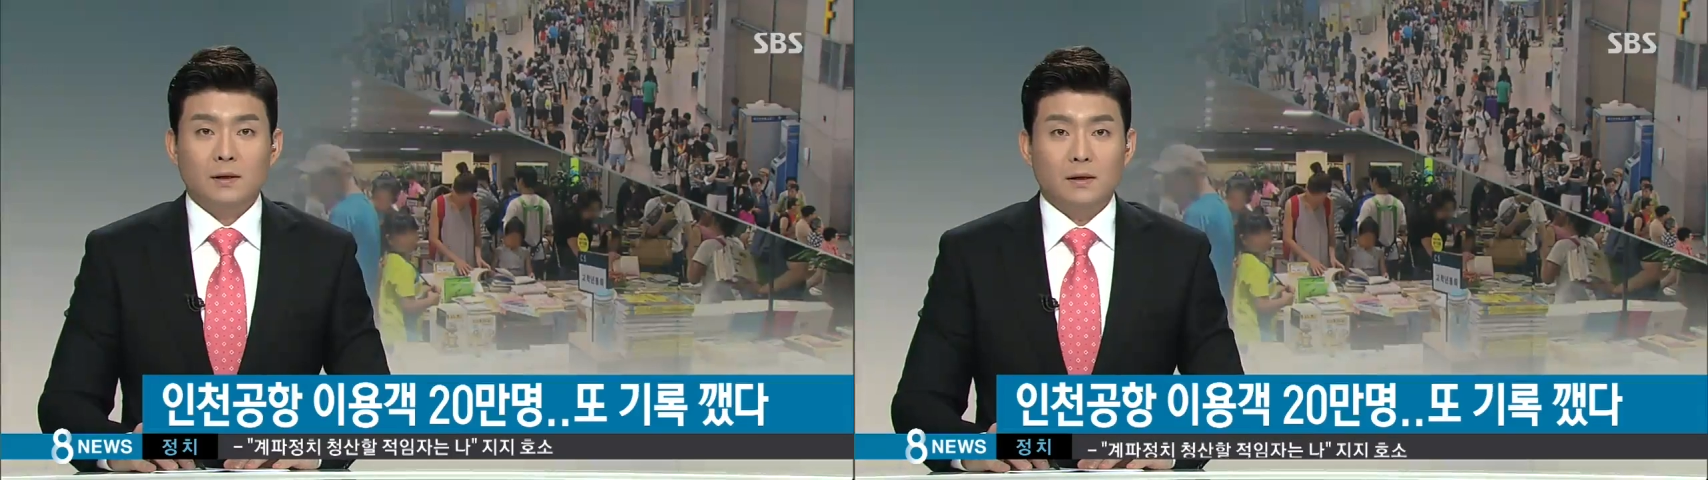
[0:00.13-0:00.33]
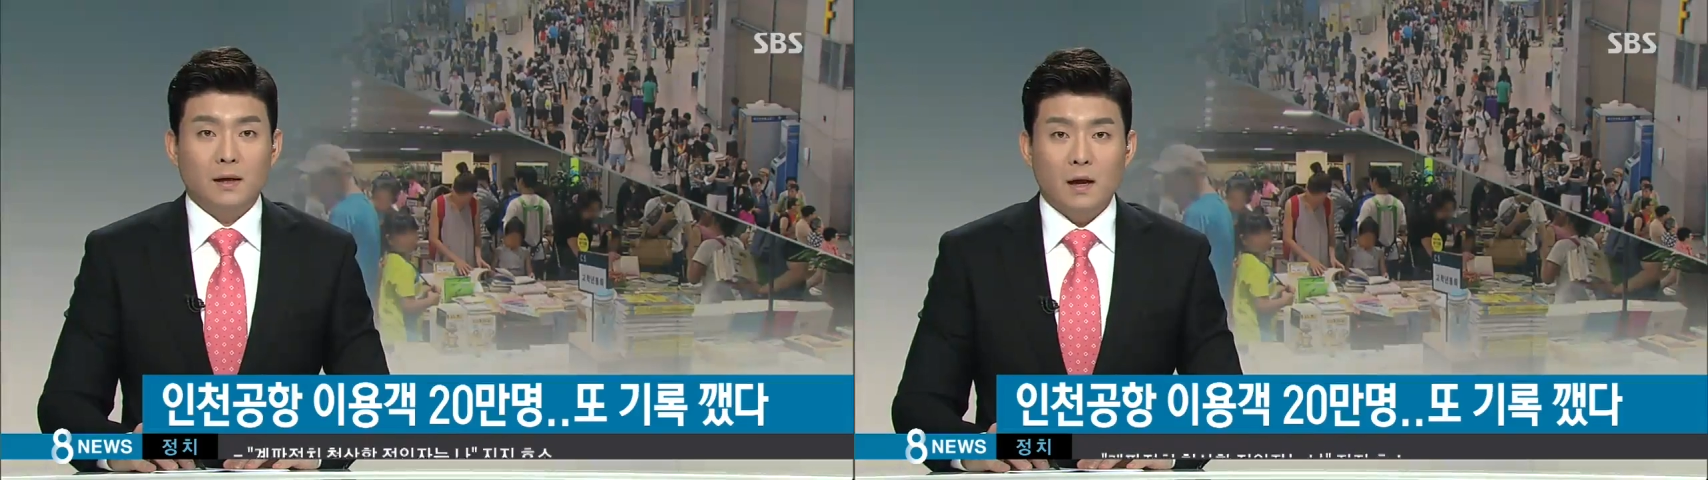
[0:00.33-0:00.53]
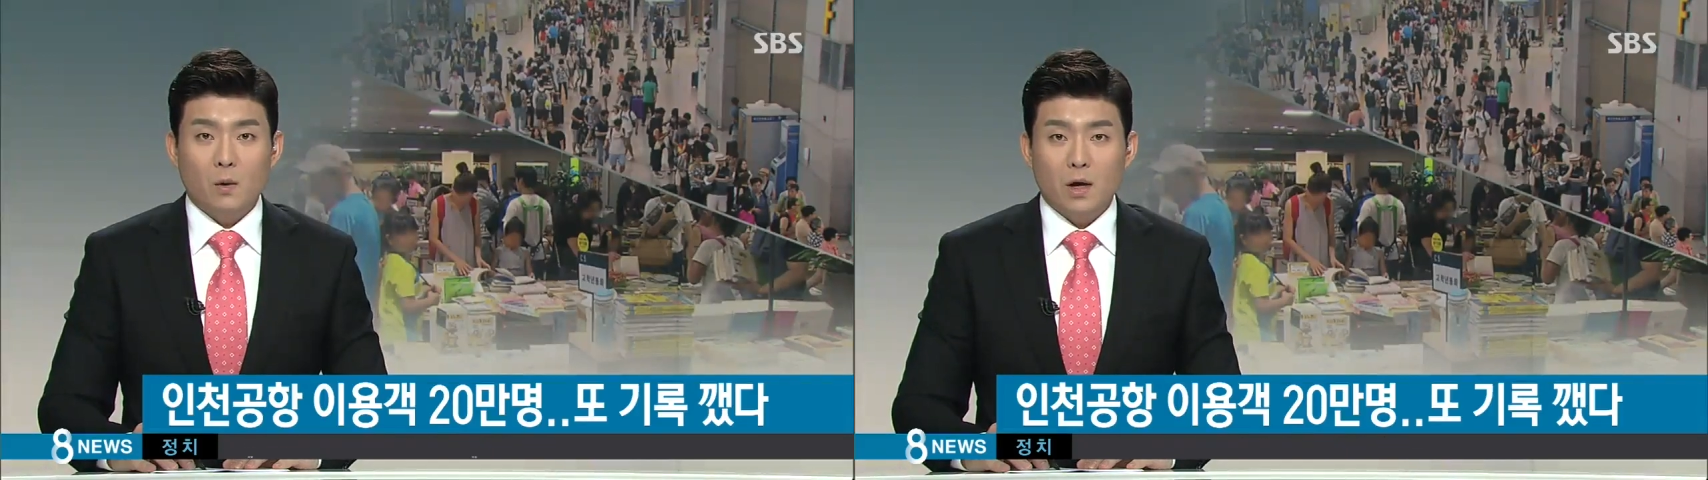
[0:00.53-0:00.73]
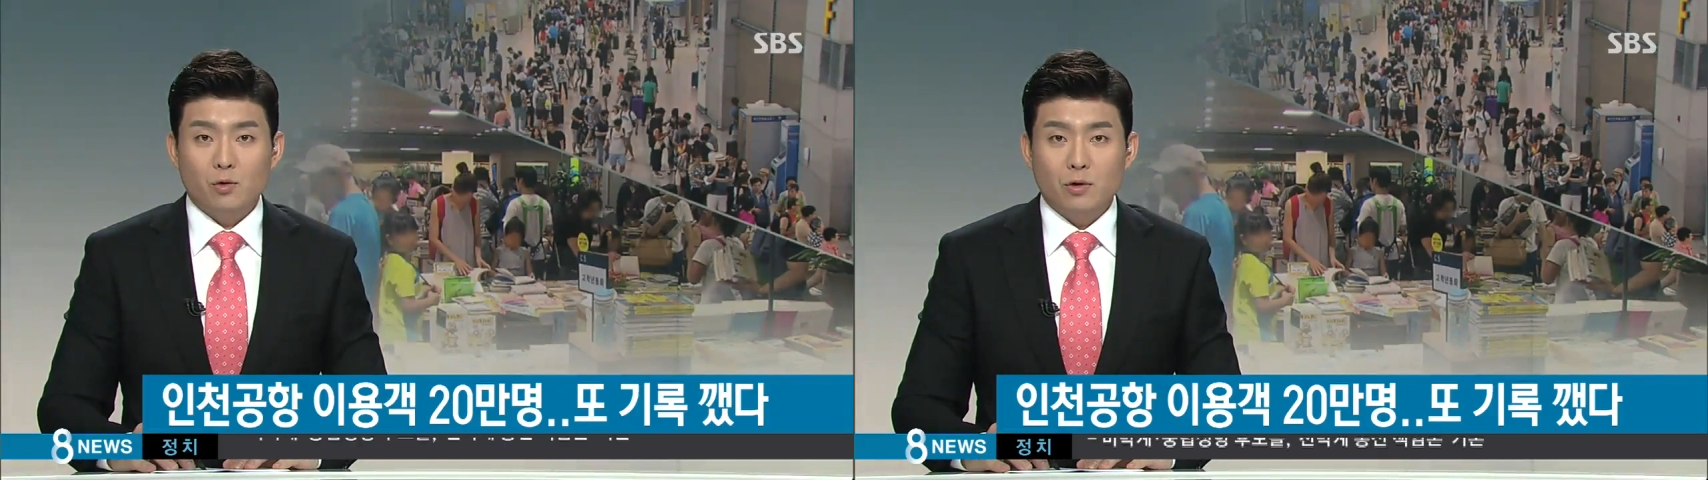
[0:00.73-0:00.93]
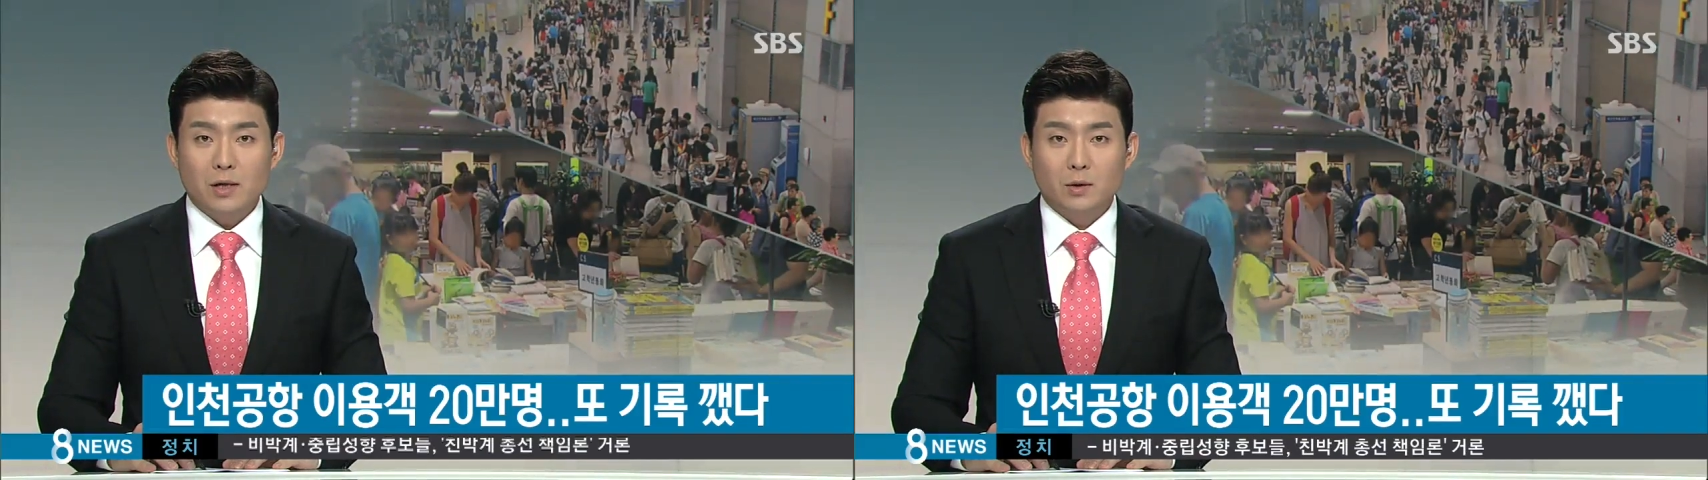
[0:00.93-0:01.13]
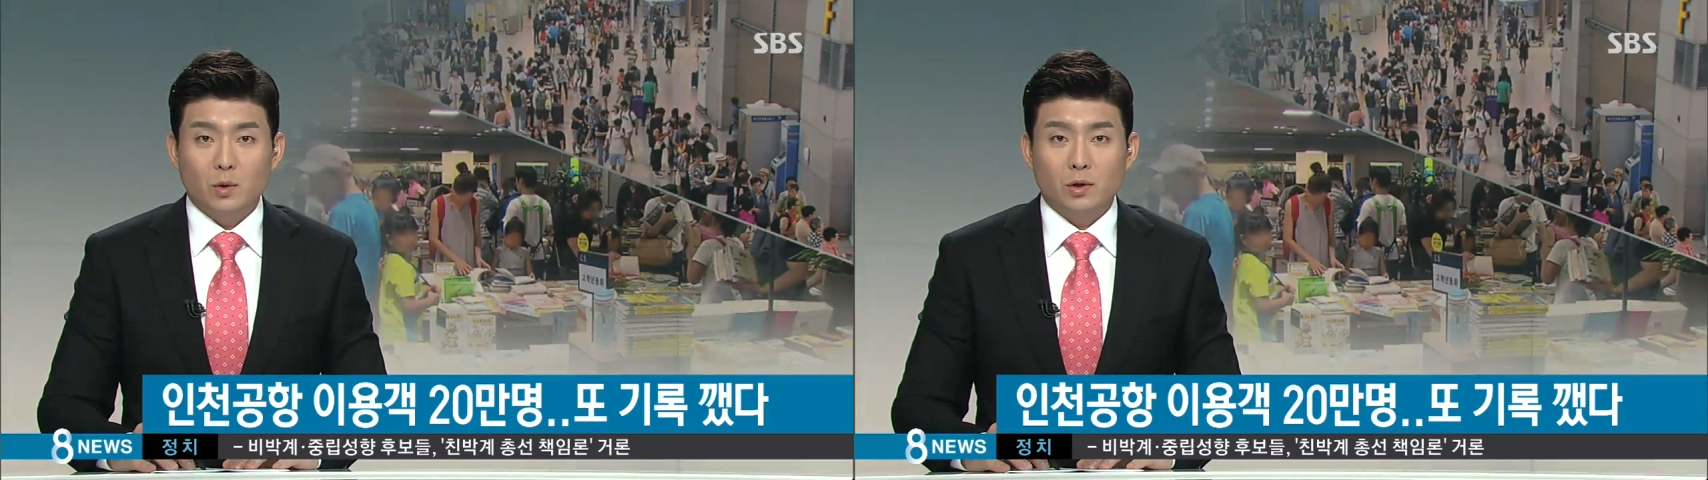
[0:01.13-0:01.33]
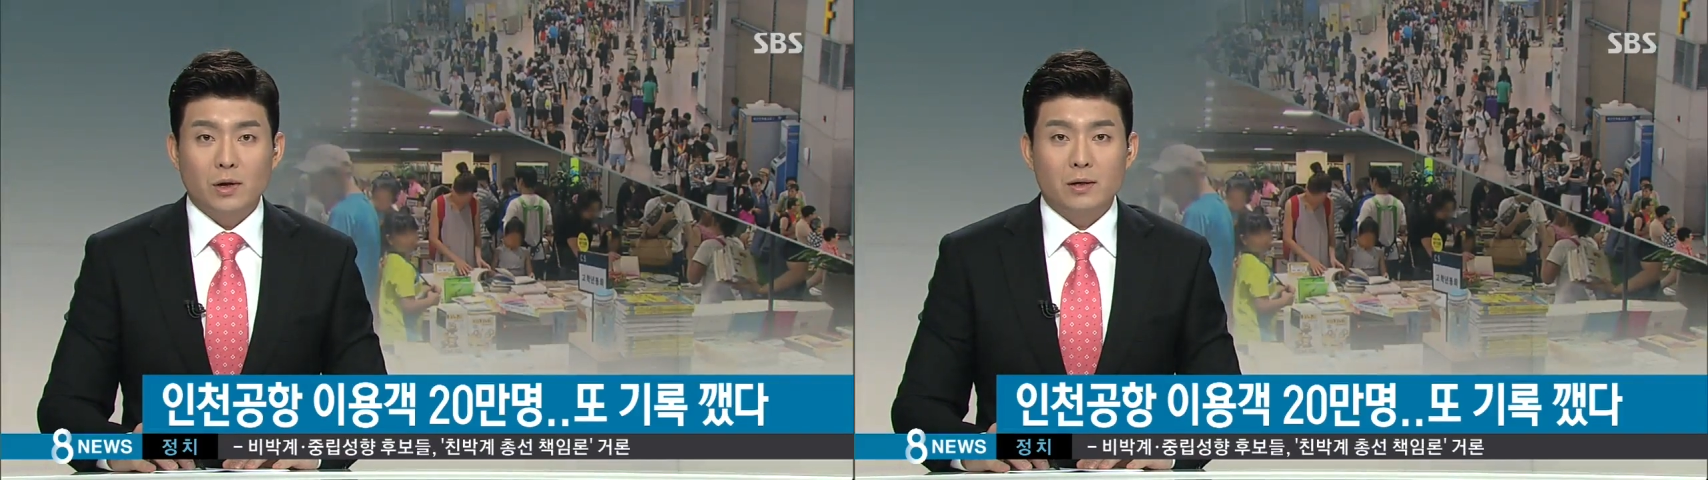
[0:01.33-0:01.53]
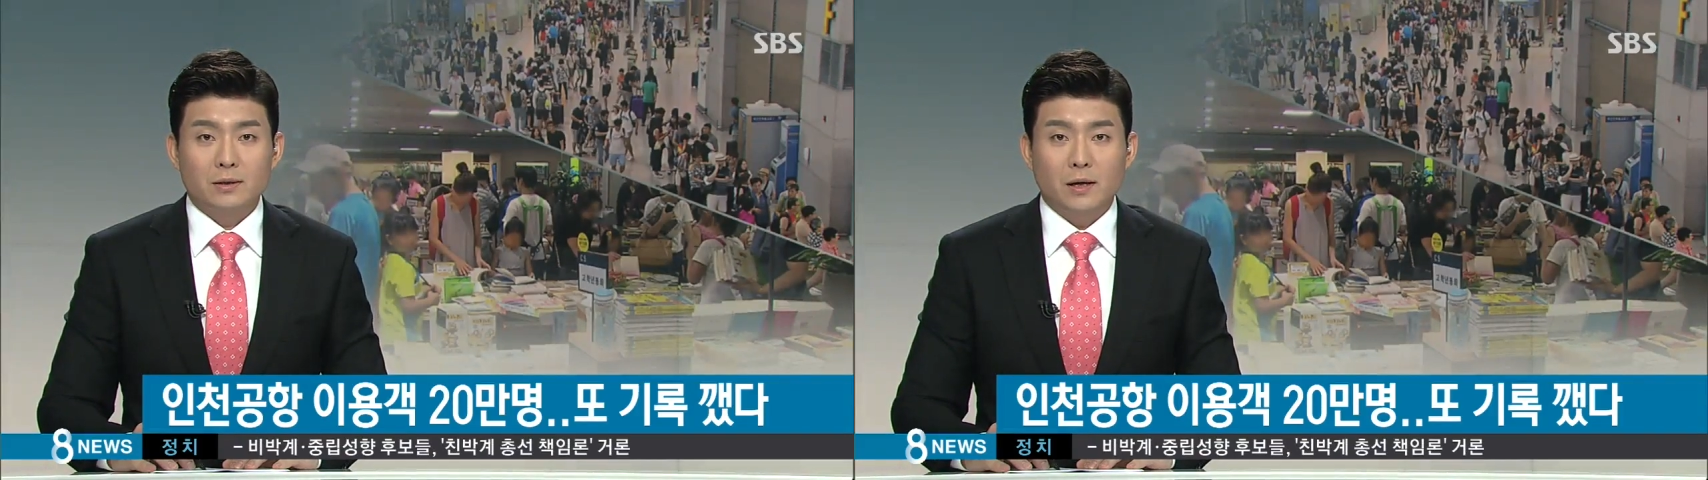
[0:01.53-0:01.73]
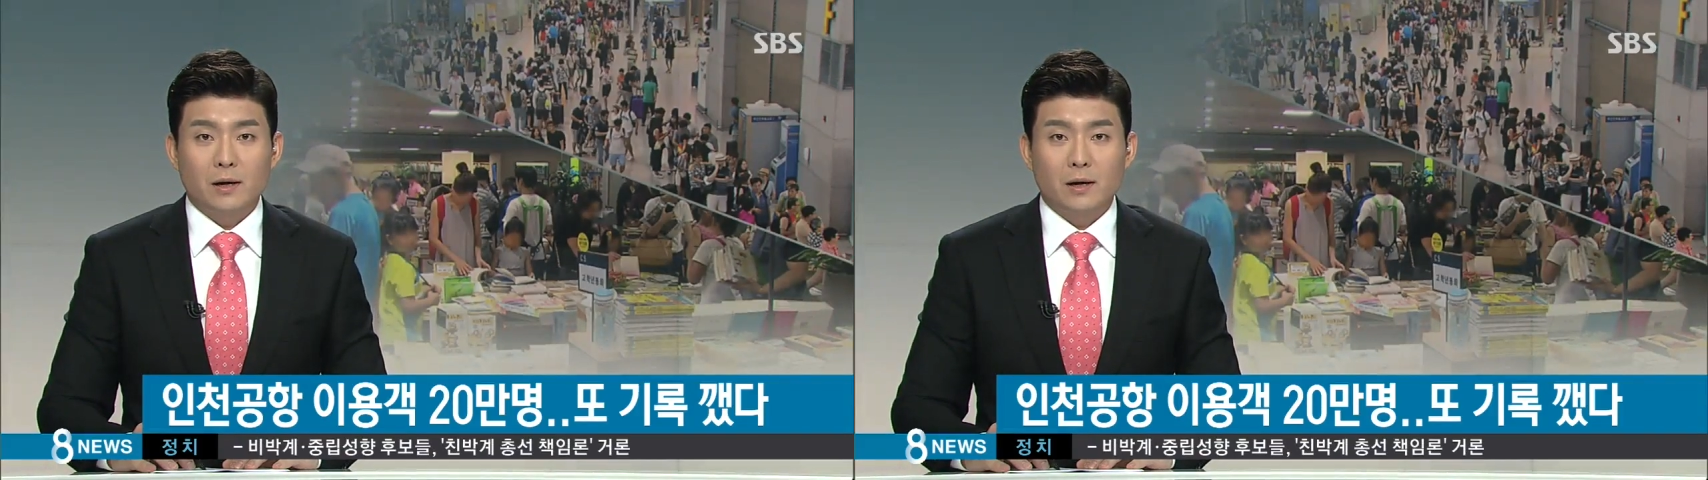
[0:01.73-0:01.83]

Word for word: 해외 휴가지로 떠나는